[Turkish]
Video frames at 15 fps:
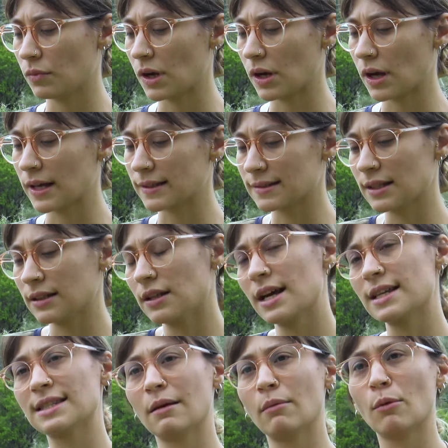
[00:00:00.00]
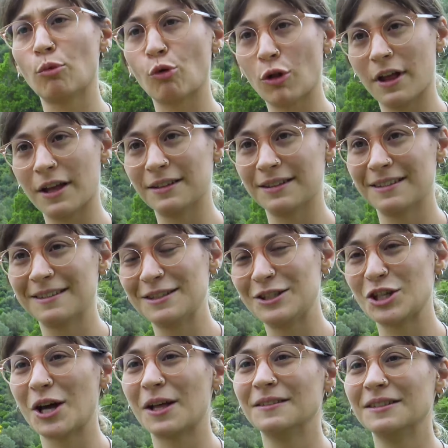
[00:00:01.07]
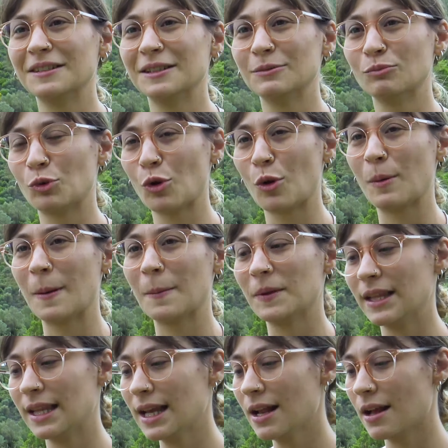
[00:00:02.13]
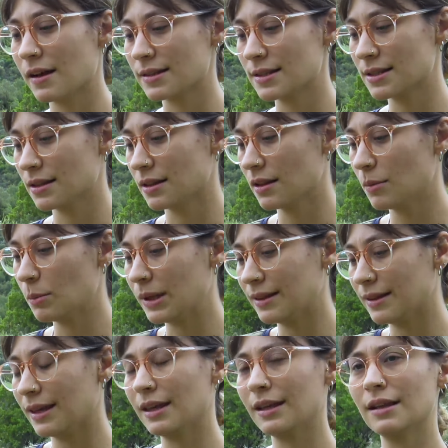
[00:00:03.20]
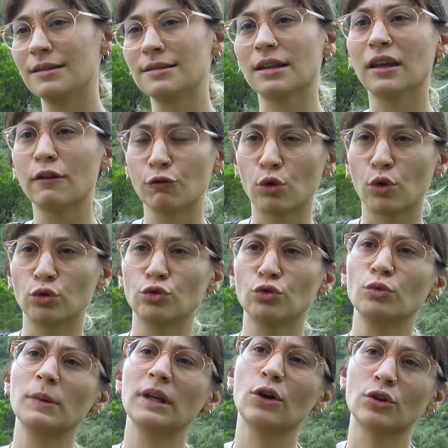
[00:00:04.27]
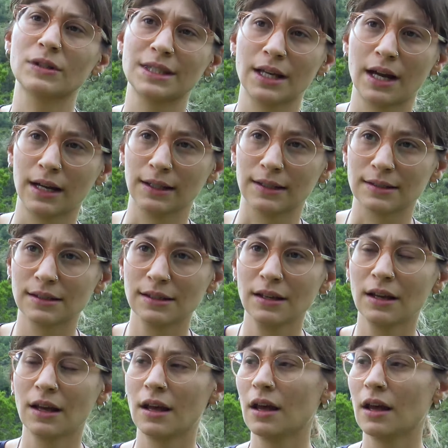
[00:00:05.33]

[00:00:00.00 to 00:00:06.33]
hastalığa sebep olan canlının problemi değil, aslında bitkinin zayıf olduğunun bir göstergesi.